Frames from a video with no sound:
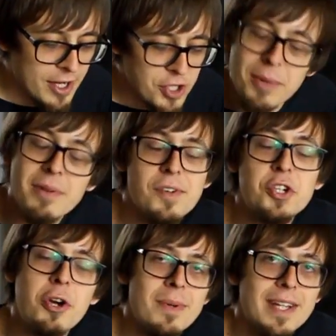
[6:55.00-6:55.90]
Czekam na Wasze
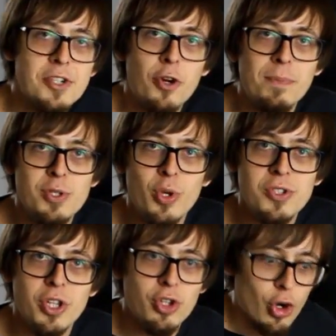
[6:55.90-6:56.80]
komentarze
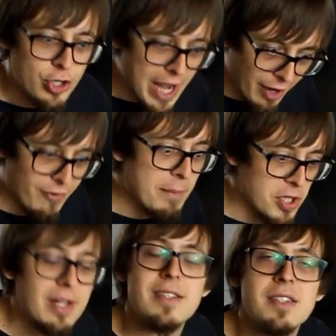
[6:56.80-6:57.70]
opisujące to, jak Wam
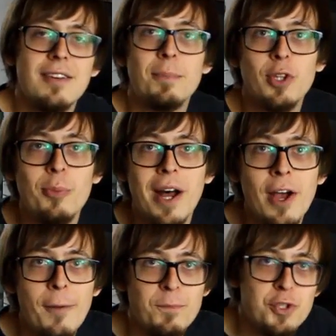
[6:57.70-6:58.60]
się ten zestaw podoba.
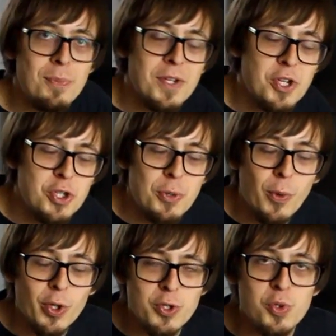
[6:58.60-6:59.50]
Trzymajcie się
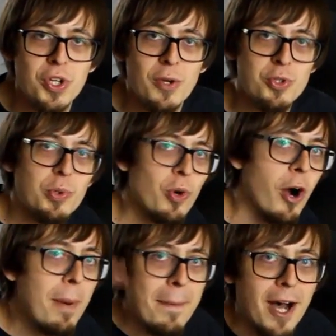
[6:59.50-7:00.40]
ciepło i do usłyszenia już niedługo.
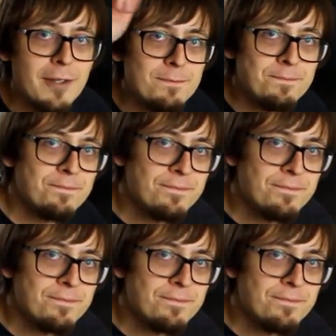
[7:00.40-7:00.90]
Pa, pa!